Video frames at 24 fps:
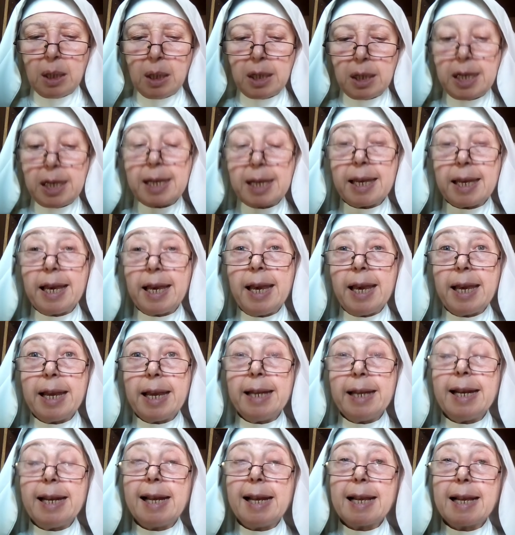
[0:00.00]
y que
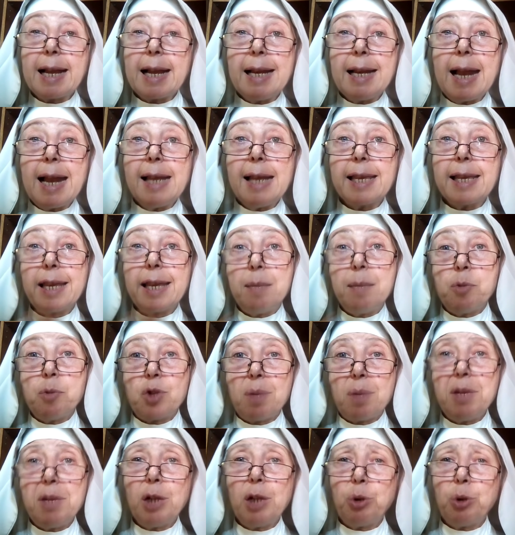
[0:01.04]
en el canal que
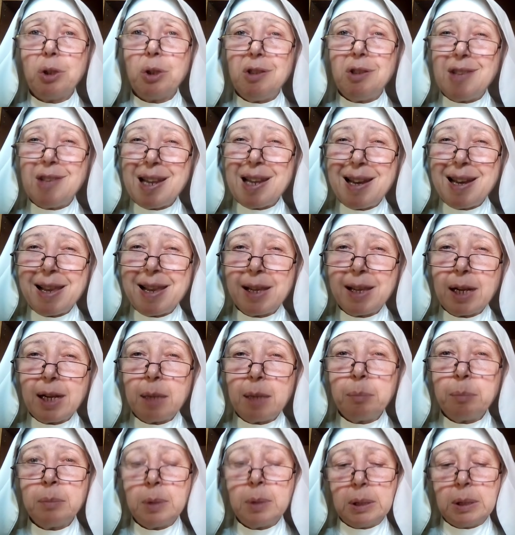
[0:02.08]
hemos abierto en
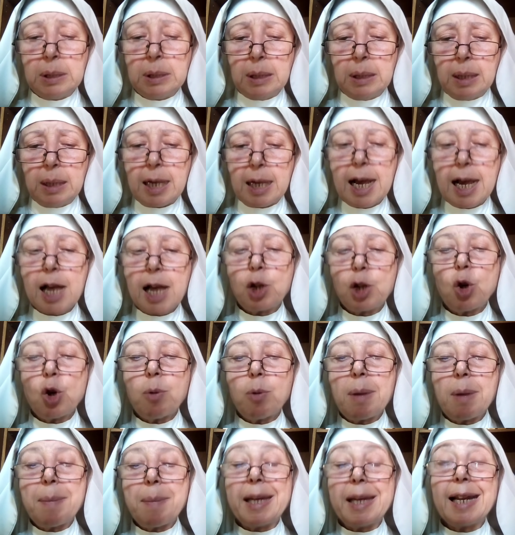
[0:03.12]
Telegram,
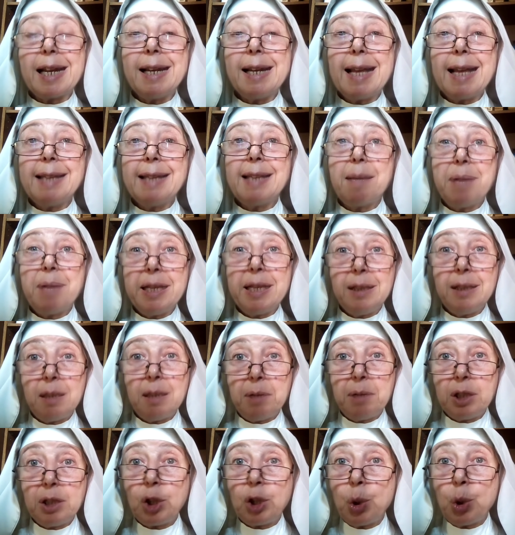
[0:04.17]
arroba Maranata
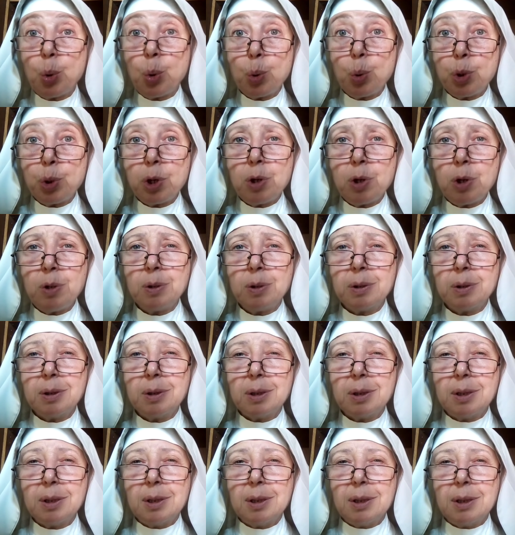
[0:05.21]
2021,
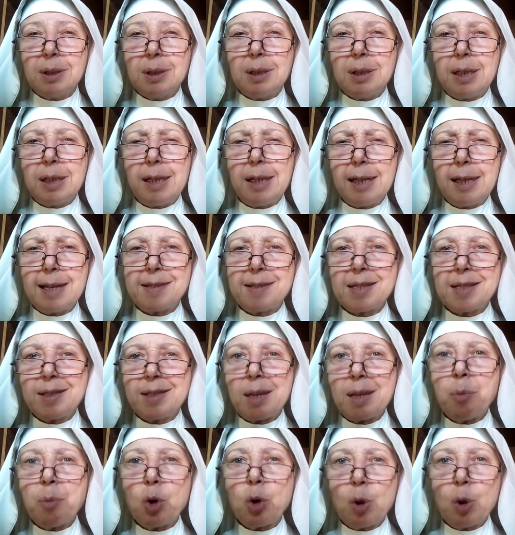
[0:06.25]
eh, las
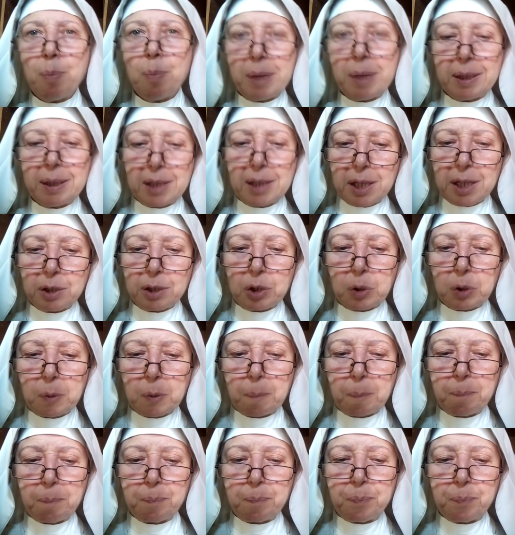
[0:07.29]
estamos compartiendo.
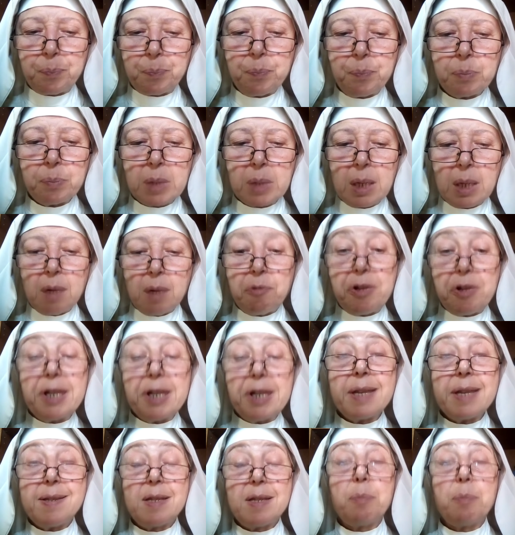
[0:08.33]
¿Mm?
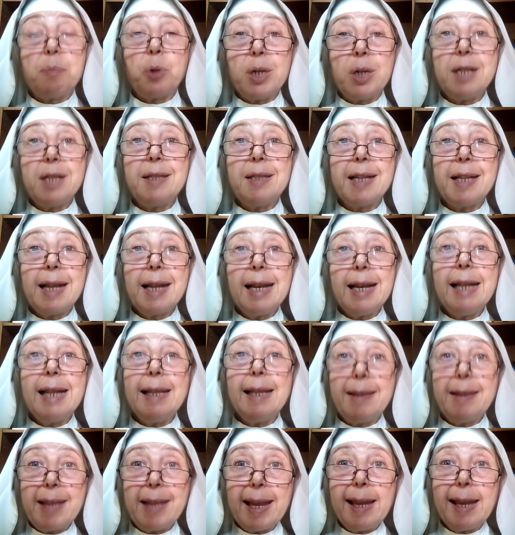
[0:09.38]
Fíjense, porque en este canal
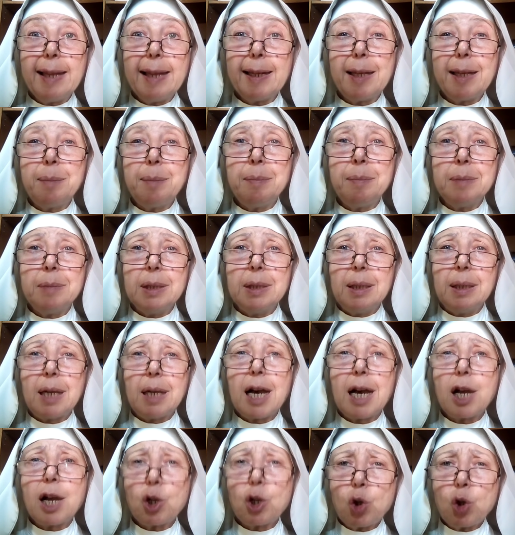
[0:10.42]
de Telegram,
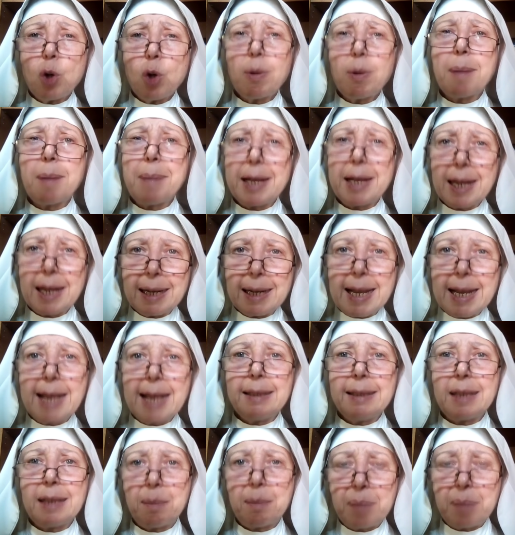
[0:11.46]
arroba
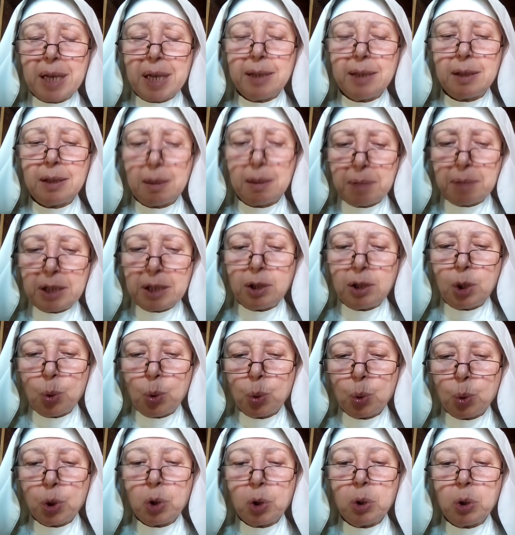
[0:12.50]
Maranata
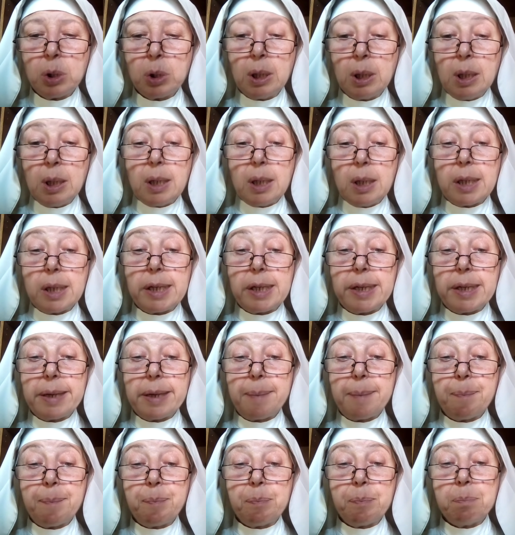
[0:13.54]
2021,
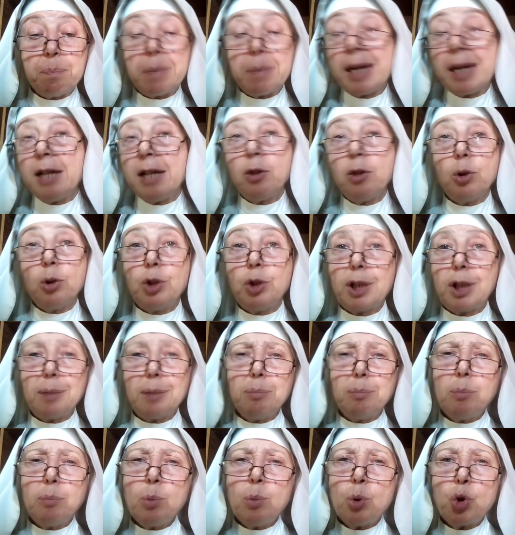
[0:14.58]
eh, van a
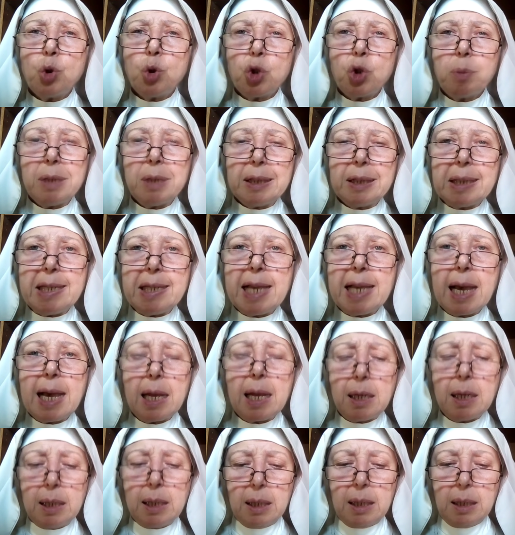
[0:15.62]
encontrar mucho
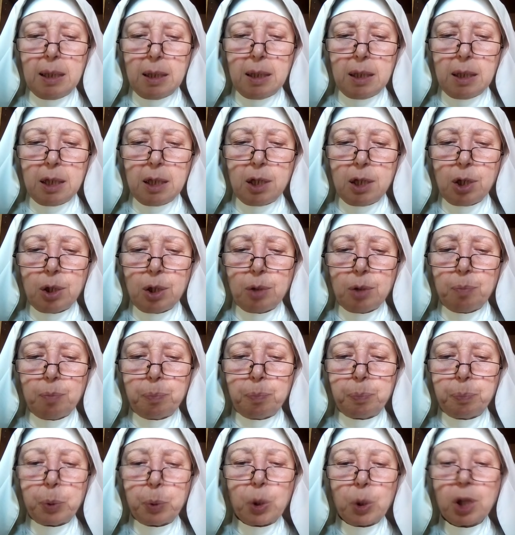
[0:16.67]
material, eh,
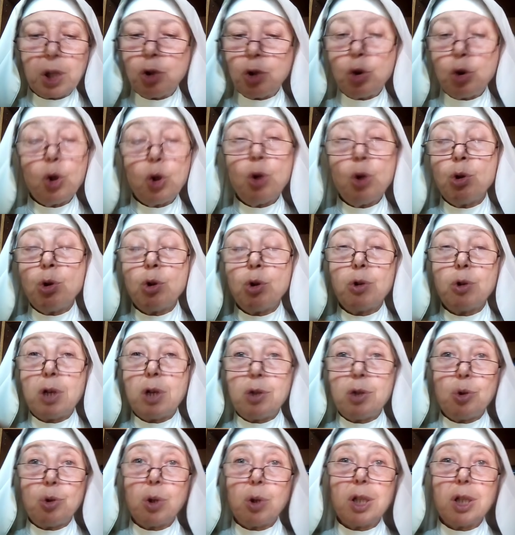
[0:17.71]
porque todo
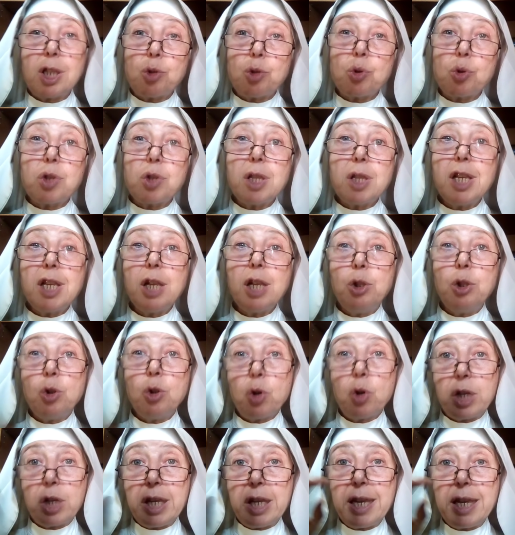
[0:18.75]
esto que está
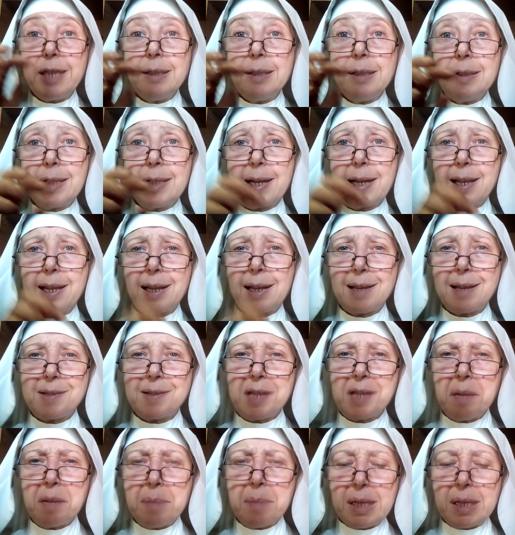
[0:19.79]
sucediendo
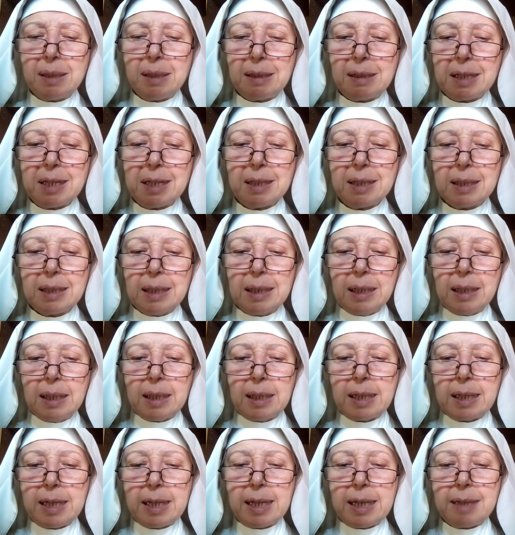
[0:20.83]
intraeclesialmente,
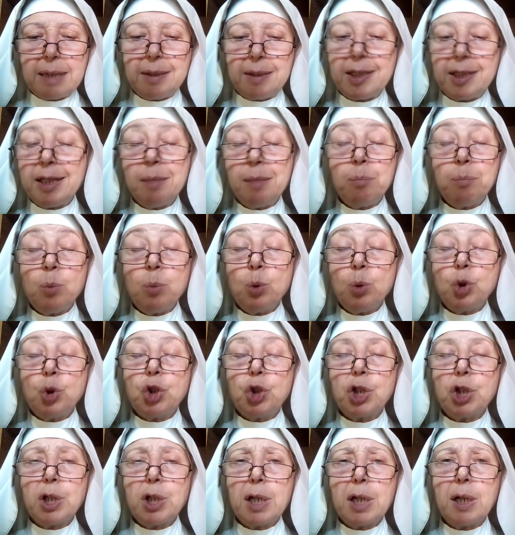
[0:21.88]
tiene
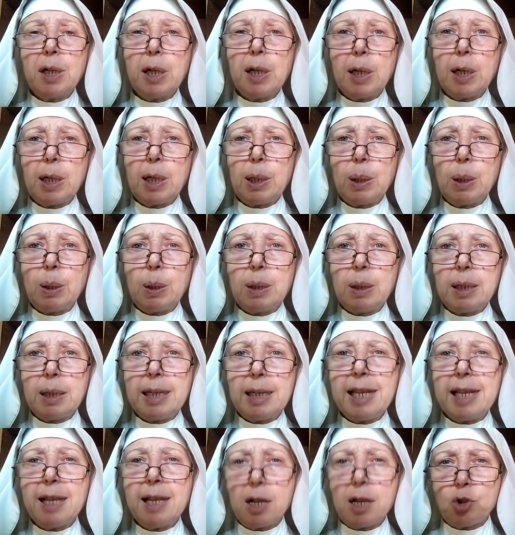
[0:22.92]
mucha
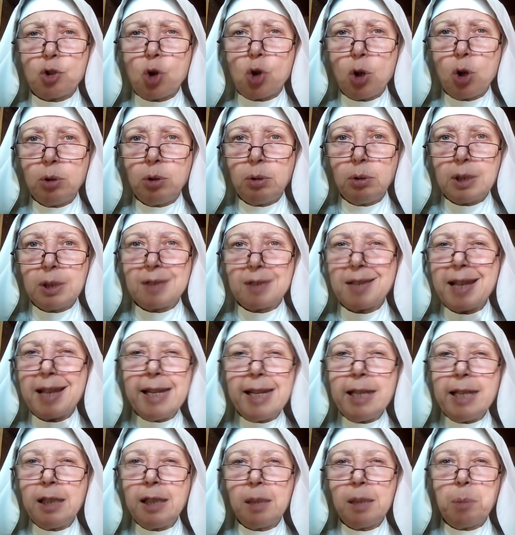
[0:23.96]
ligazón, está
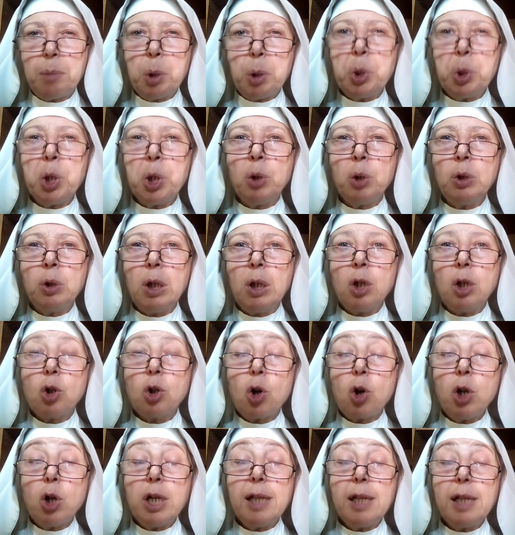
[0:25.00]
en íntima unión
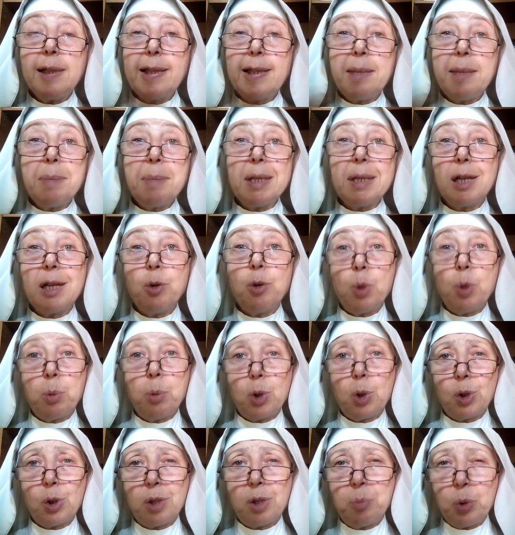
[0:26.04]
con el tema del
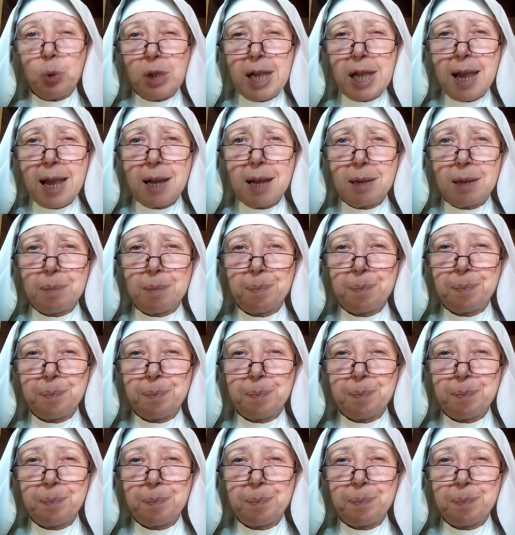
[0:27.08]
nuevo orden mundial.